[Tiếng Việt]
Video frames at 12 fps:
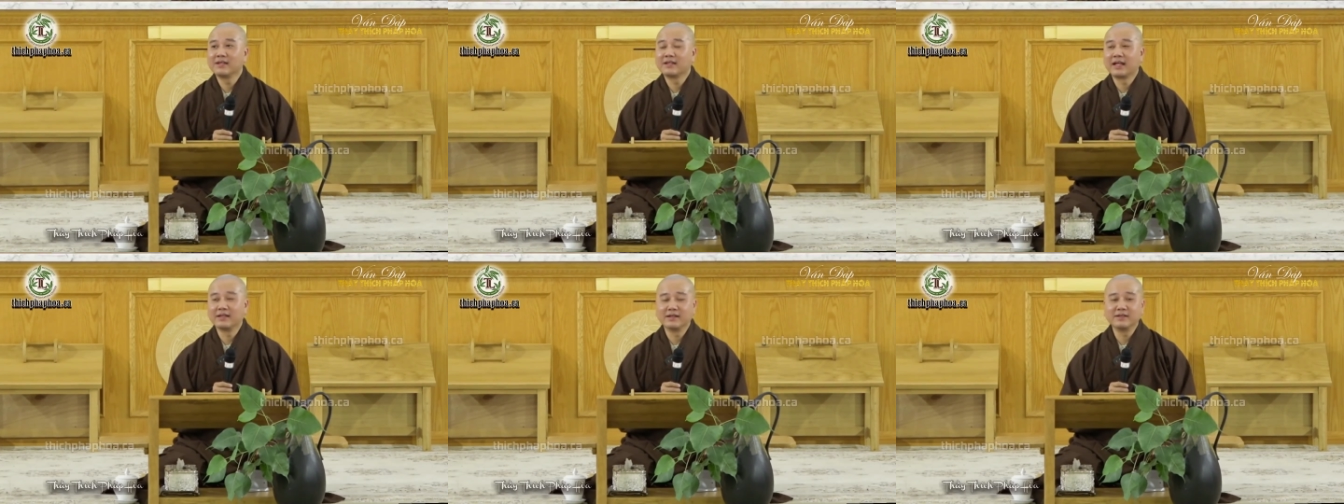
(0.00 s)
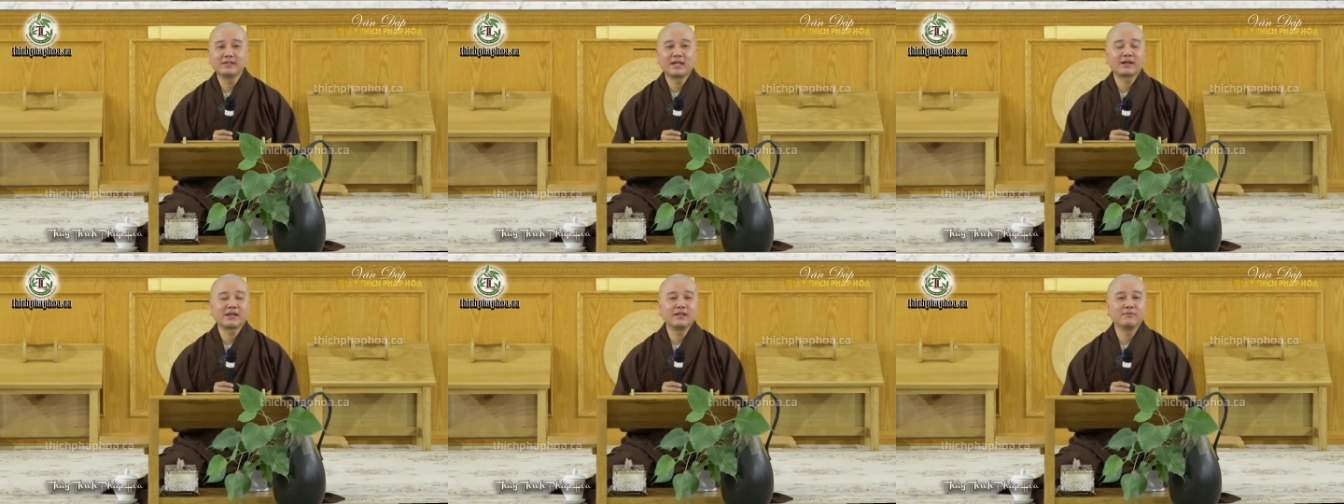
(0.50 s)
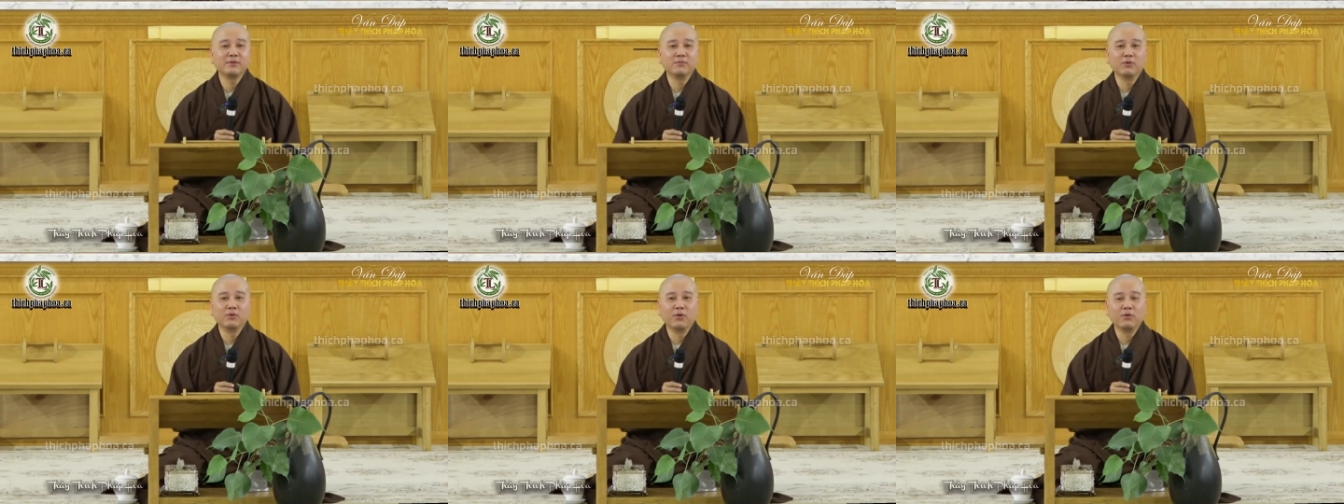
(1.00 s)
Thành thử ra khi mình
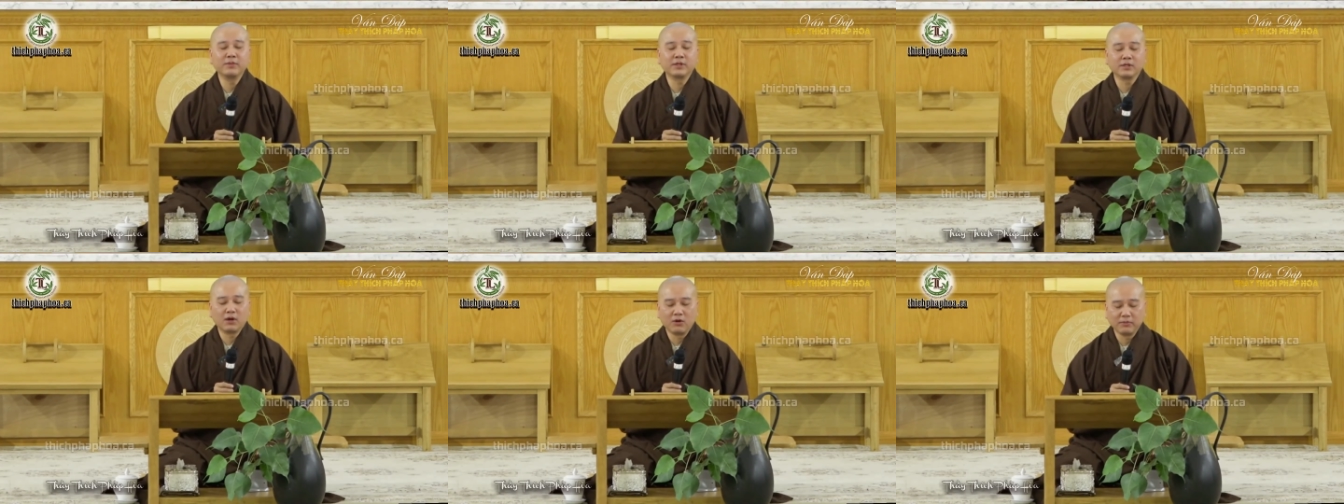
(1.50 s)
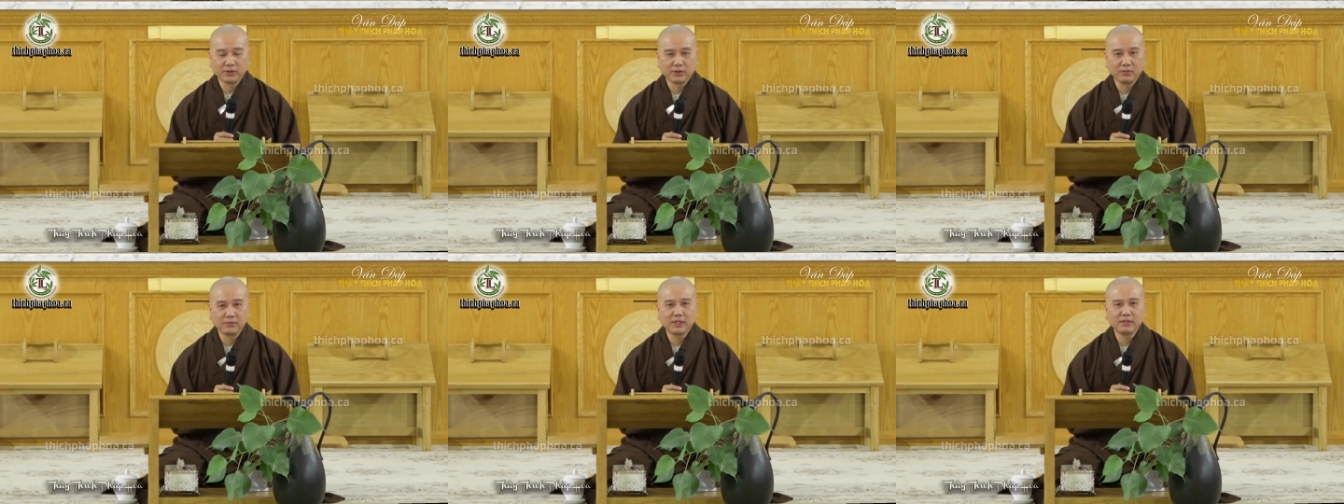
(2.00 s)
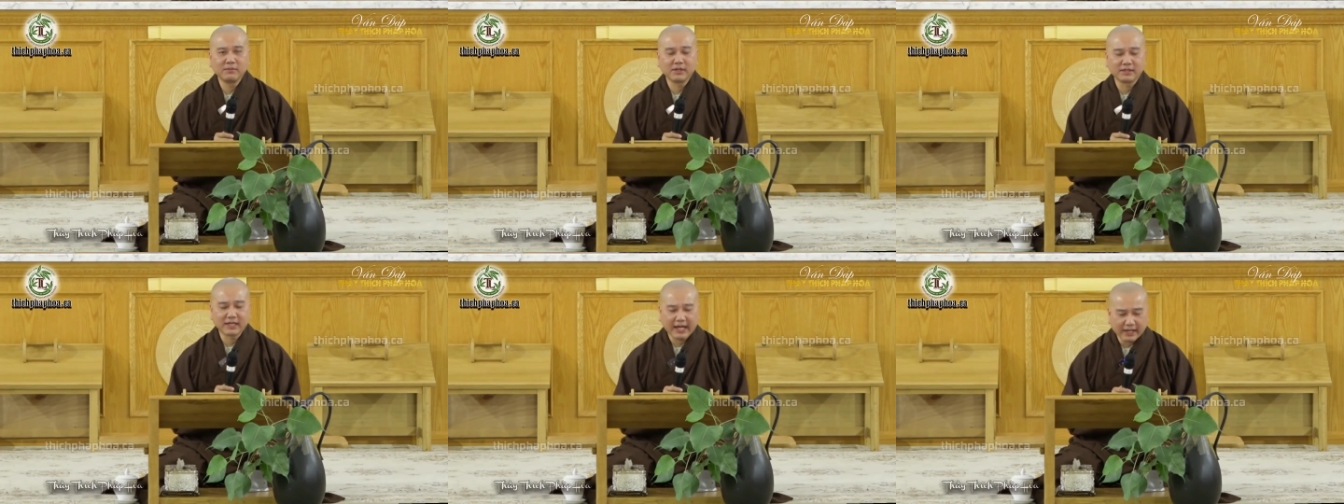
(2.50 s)
buồn ngủ, mình ngồi mình tụng kinh,
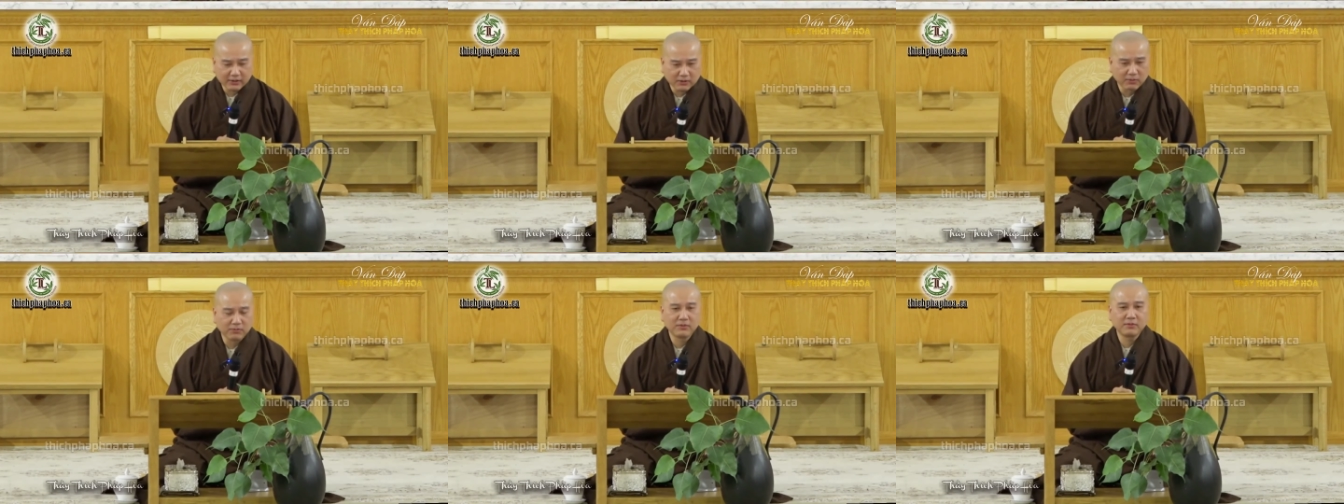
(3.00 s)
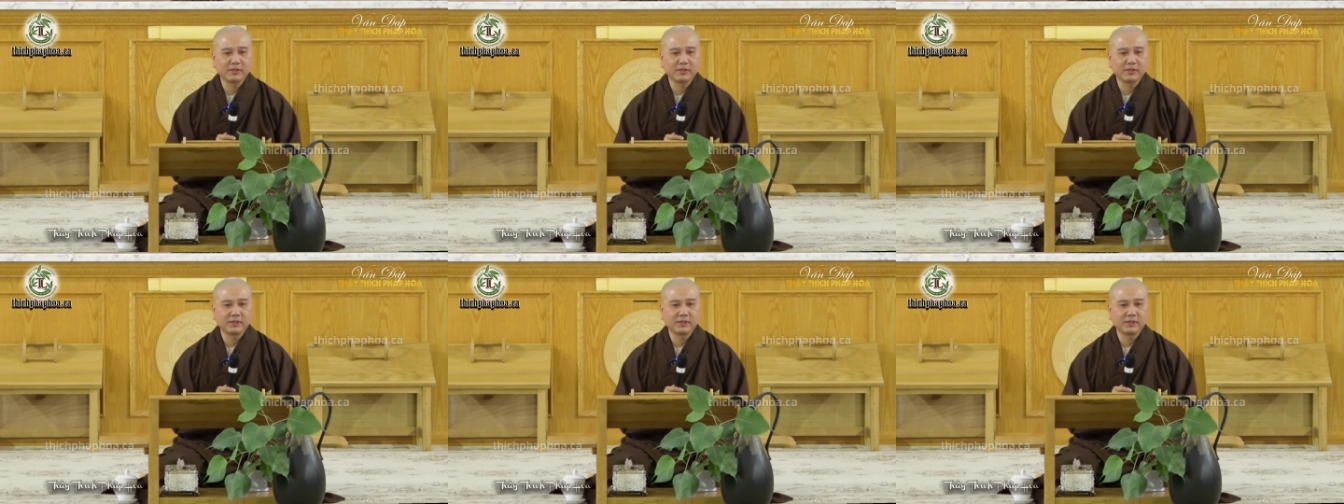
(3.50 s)
mình càng tụng